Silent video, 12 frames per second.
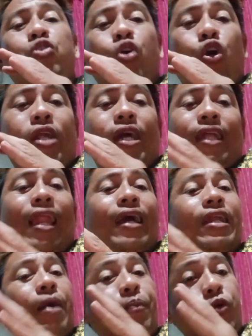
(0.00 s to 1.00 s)
doon na talaga
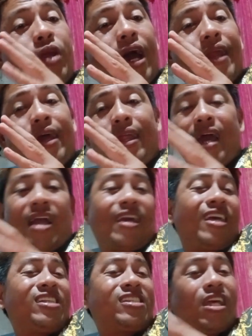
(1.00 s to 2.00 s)
napuna na naka
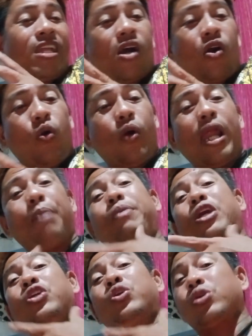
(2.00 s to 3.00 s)
green screen ako walang
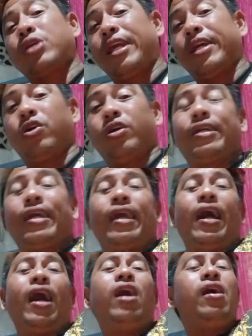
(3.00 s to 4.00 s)
video sa likod
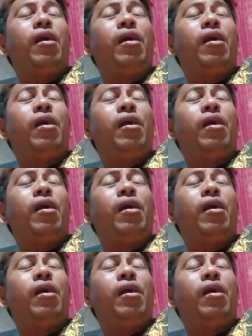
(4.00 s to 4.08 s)
kaya